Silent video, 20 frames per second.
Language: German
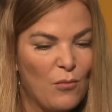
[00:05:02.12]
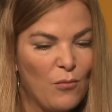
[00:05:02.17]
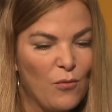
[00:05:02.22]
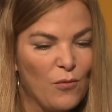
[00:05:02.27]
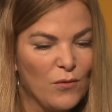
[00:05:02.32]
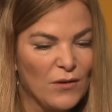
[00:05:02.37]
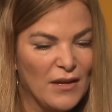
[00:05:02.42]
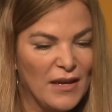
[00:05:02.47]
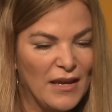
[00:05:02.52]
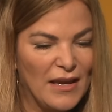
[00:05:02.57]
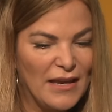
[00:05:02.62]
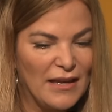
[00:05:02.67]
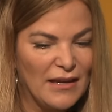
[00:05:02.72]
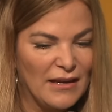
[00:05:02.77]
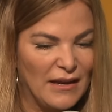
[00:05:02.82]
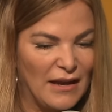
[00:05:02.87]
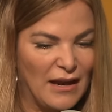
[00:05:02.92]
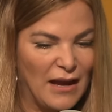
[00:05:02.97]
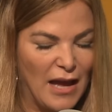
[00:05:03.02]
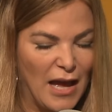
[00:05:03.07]
Hormone
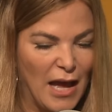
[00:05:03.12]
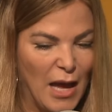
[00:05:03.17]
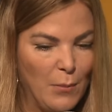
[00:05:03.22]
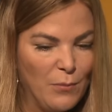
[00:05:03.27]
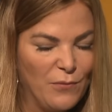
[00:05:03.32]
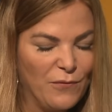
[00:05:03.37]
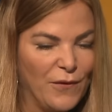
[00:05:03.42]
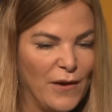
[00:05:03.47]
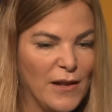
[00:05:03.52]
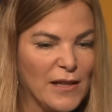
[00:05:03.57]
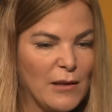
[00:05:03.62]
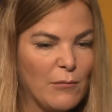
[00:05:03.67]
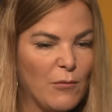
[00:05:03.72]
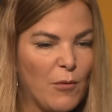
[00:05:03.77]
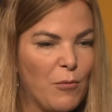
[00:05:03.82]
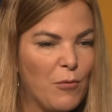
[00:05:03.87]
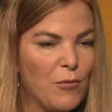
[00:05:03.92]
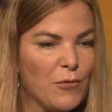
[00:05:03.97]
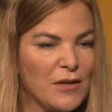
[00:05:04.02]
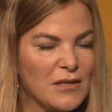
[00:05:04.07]
eher abfallen,
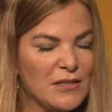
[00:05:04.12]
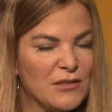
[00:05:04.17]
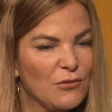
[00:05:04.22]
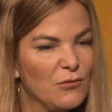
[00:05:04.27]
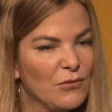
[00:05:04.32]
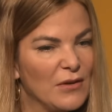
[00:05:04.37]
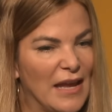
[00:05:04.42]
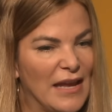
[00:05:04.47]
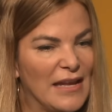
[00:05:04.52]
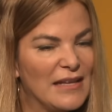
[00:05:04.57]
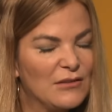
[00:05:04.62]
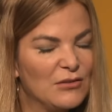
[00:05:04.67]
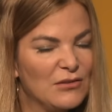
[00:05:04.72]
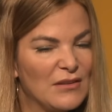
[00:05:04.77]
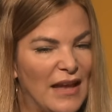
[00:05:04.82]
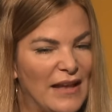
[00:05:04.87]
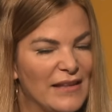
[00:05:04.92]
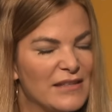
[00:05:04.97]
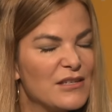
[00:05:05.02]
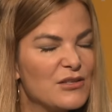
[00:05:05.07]
aber Progesteron hält,
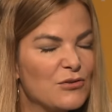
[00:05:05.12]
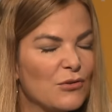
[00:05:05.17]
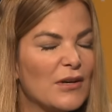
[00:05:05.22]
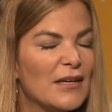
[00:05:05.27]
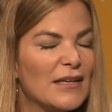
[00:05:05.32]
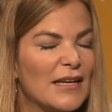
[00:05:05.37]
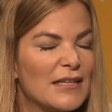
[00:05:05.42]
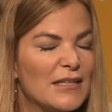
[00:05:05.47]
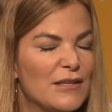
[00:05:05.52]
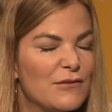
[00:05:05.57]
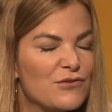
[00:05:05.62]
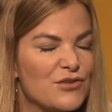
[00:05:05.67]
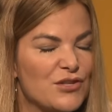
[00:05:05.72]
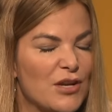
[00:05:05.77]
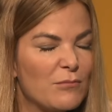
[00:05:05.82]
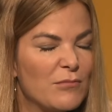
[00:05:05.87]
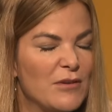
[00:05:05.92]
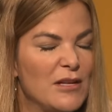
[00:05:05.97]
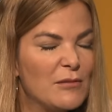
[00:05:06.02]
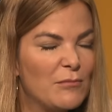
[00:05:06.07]
hält sich noch relativ
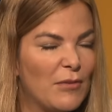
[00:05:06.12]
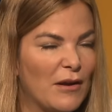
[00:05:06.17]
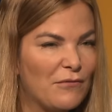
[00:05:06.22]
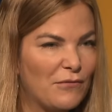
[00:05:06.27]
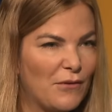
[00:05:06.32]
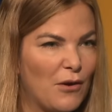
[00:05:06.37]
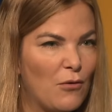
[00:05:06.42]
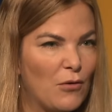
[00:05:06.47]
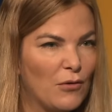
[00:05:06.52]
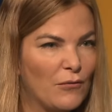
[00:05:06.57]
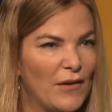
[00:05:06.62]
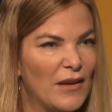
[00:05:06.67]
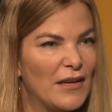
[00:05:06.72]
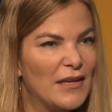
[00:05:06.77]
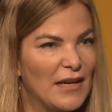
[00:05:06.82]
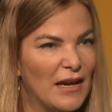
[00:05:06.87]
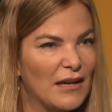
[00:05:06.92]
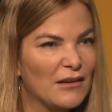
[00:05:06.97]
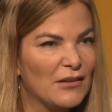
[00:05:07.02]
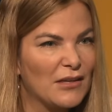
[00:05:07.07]
stabil bei Frauen,
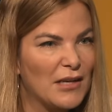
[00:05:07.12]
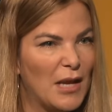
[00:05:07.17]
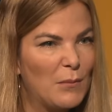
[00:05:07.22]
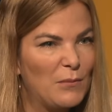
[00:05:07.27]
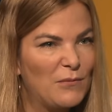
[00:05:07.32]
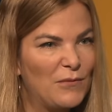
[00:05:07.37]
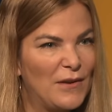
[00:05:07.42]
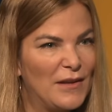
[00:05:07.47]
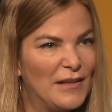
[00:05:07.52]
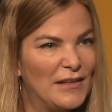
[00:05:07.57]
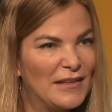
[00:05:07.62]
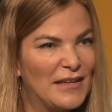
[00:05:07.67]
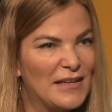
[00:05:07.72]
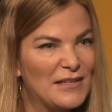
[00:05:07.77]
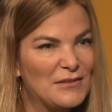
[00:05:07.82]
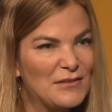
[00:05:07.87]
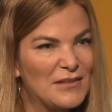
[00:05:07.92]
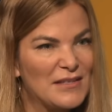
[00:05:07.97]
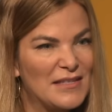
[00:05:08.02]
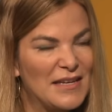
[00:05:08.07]
während die anderen abfallen.
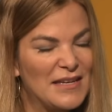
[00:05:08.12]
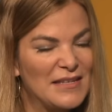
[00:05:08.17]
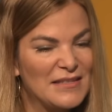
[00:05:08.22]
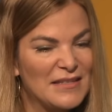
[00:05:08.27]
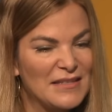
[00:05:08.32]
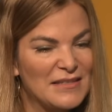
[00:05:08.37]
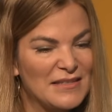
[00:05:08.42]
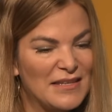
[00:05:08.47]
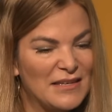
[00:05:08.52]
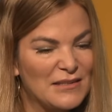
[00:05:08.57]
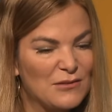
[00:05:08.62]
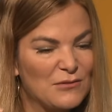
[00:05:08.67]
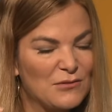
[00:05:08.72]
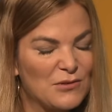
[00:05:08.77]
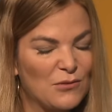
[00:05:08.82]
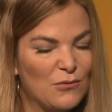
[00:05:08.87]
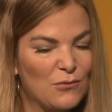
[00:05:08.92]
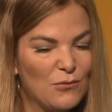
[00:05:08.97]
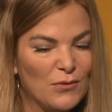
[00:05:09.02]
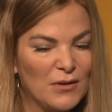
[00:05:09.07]
Also das heißt, das
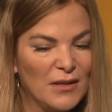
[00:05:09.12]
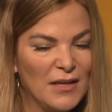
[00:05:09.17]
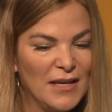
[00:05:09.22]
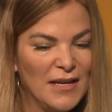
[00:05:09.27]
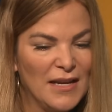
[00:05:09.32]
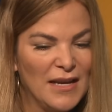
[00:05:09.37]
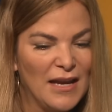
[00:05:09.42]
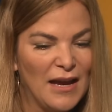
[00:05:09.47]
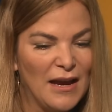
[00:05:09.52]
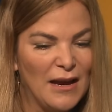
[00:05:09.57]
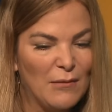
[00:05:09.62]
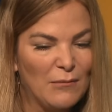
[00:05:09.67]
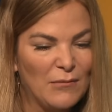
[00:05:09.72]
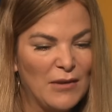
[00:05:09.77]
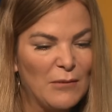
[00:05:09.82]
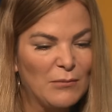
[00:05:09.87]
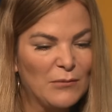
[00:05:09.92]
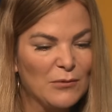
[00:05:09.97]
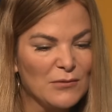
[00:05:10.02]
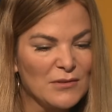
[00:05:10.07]
Testosteron ähm,
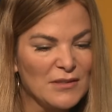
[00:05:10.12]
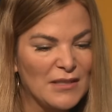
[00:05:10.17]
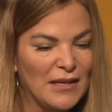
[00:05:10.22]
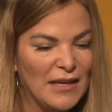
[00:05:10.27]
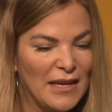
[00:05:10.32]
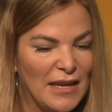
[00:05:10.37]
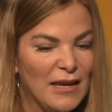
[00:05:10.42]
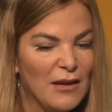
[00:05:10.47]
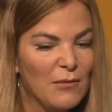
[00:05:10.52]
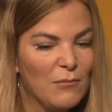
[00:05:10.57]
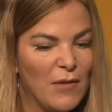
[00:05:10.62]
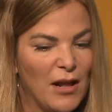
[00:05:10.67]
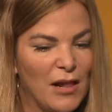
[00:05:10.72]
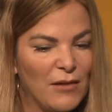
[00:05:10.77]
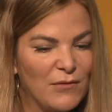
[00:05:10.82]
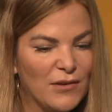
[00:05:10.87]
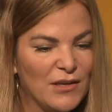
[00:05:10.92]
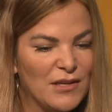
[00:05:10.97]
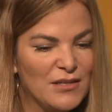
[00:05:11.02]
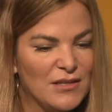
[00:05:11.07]
gibt uns dann eher
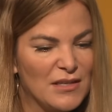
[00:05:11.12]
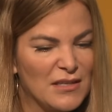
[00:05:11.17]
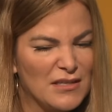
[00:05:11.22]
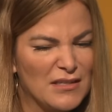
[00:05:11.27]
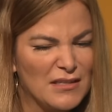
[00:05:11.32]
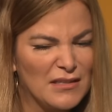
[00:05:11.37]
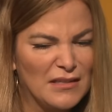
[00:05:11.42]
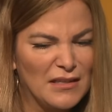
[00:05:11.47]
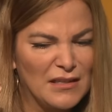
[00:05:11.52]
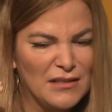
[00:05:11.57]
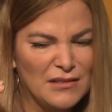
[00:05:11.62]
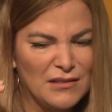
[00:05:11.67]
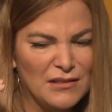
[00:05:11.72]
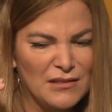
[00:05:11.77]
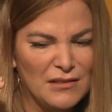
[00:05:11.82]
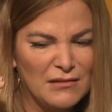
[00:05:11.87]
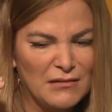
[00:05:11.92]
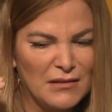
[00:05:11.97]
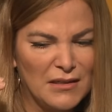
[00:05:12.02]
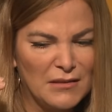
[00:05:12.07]
mal wirklich diese,
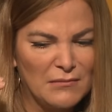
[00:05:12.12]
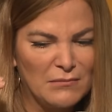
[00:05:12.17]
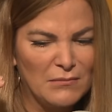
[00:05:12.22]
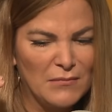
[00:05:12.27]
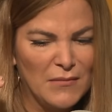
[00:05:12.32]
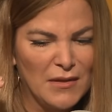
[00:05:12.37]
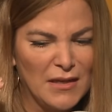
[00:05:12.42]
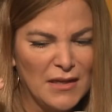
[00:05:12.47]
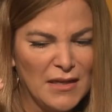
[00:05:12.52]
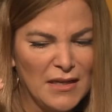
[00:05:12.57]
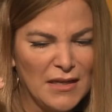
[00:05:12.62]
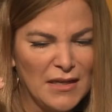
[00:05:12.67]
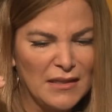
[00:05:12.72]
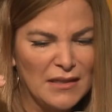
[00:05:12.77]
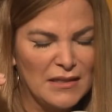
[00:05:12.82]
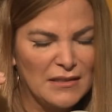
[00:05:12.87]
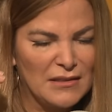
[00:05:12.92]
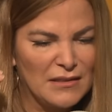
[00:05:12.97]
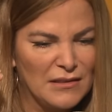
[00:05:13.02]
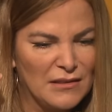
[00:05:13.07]
diese, ähm,
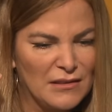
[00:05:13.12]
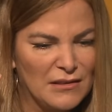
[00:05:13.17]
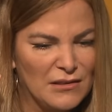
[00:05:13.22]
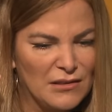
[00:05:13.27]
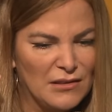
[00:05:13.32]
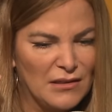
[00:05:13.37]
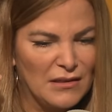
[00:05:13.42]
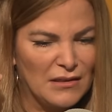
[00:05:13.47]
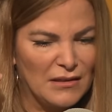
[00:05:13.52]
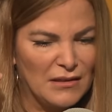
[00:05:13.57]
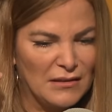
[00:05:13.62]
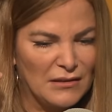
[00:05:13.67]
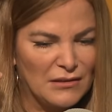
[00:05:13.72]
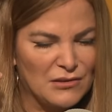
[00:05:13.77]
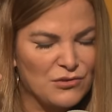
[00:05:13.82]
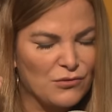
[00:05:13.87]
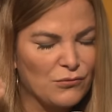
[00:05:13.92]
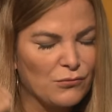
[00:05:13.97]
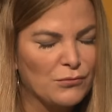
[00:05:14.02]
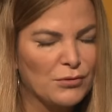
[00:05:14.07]
diese äh,
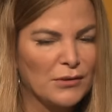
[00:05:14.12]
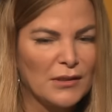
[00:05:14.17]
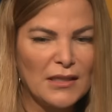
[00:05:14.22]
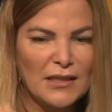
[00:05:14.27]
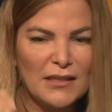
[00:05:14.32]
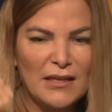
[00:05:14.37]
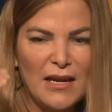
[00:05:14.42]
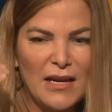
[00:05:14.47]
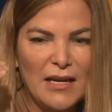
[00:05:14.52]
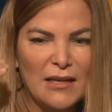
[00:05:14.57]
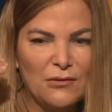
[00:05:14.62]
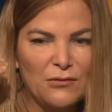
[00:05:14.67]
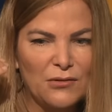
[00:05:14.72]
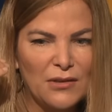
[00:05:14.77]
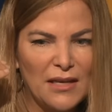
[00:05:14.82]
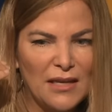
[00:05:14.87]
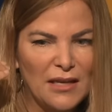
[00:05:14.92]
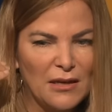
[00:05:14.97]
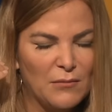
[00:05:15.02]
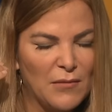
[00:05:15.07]
Strukturiertheit
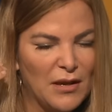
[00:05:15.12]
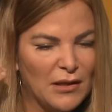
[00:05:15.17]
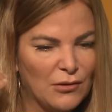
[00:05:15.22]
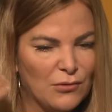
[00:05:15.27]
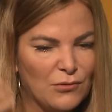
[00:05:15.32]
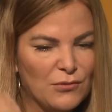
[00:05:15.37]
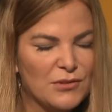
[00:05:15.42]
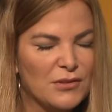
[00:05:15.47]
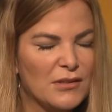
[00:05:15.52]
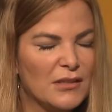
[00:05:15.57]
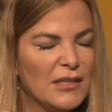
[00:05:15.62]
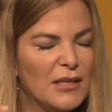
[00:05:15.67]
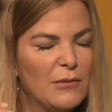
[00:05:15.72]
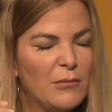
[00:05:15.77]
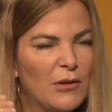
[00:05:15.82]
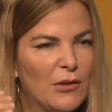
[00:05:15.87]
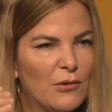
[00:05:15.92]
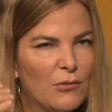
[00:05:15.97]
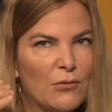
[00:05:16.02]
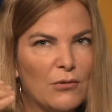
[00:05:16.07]
und eher mal einen größeren
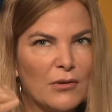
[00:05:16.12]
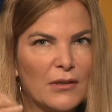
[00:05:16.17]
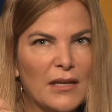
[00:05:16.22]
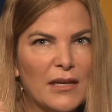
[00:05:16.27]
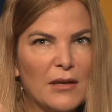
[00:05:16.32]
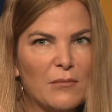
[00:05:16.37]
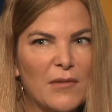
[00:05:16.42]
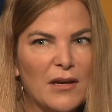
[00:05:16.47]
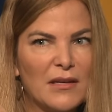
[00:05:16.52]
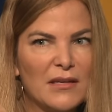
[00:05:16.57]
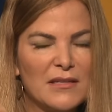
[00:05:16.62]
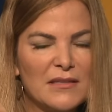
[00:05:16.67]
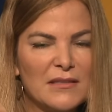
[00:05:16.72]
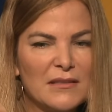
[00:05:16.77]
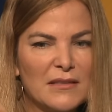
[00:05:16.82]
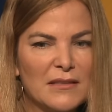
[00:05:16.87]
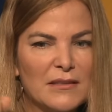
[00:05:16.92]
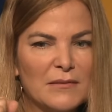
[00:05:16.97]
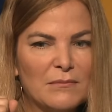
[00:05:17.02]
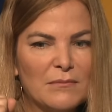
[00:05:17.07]
Libido und eher mal
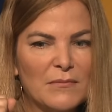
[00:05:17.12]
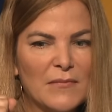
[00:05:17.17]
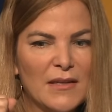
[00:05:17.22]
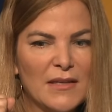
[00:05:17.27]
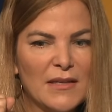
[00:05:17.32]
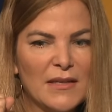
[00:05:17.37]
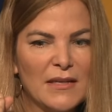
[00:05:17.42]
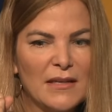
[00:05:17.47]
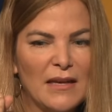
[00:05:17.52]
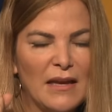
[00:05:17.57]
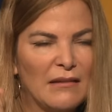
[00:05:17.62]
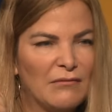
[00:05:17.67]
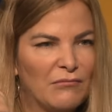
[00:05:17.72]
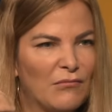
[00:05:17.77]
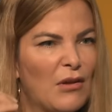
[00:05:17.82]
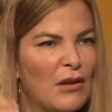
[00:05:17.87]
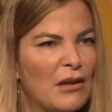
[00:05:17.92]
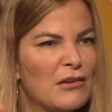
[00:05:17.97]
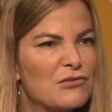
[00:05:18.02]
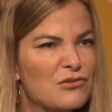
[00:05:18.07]
diesen ähm, äh,
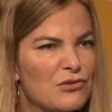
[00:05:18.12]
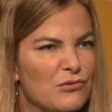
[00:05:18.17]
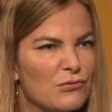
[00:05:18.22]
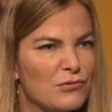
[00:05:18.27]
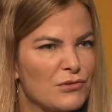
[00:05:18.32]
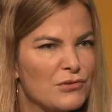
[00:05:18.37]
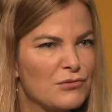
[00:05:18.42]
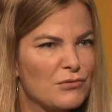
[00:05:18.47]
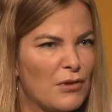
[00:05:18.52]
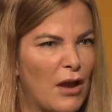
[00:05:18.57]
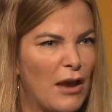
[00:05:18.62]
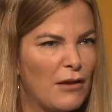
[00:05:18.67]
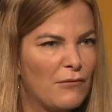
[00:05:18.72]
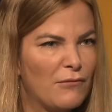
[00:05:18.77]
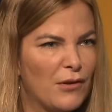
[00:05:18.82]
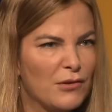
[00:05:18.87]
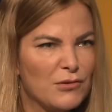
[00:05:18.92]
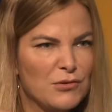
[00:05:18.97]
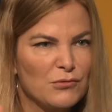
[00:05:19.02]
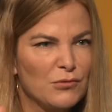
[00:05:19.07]
Entschluss,
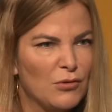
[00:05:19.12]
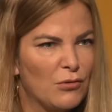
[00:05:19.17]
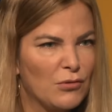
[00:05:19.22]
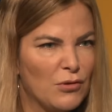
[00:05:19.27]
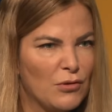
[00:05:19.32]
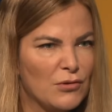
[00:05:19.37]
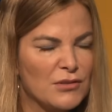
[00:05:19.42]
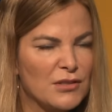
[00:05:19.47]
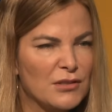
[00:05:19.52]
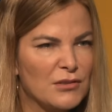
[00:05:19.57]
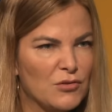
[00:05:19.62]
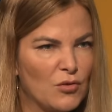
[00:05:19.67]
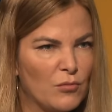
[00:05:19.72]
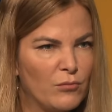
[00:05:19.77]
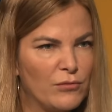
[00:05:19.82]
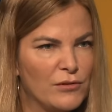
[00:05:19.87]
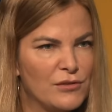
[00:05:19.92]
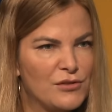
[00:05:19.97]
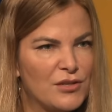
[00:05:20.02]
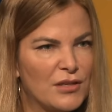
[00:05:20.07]
einfach so no nonsense, no
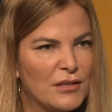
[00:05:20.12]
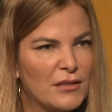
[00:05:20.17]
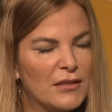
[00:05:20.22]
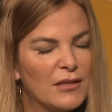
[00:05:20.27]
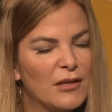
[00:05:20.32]
bullshit.